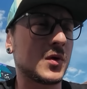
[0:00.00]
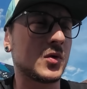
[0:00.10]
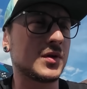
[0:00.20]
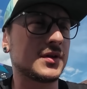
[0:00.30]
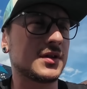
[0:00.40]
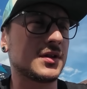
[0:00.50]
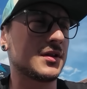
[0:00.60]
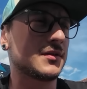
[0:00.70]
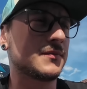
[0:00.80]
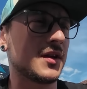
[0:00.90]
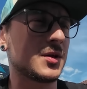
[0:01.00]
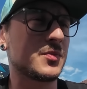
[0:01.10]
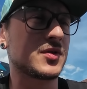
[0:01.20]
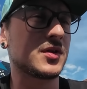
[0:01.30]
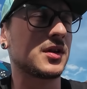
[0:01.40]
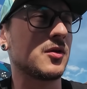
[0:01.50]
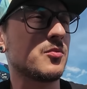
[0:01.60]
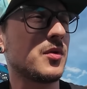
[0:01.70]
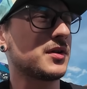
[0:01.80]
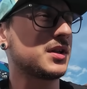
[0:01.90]
Und äh, wenn ich besondere
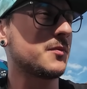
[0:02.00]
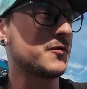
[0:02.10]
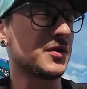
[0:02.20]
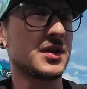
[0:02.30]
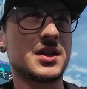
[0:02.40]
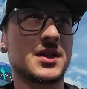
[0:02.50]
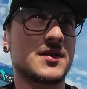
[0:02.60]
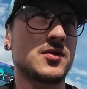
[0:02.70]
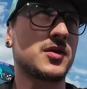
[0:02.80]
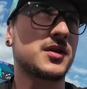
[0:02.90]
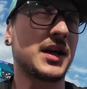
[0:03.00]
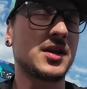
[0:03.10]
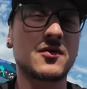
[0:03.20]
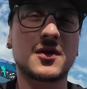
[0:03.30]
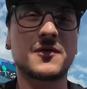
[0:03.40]
Umbauten habe, für die ich jetzt noch Rechnungen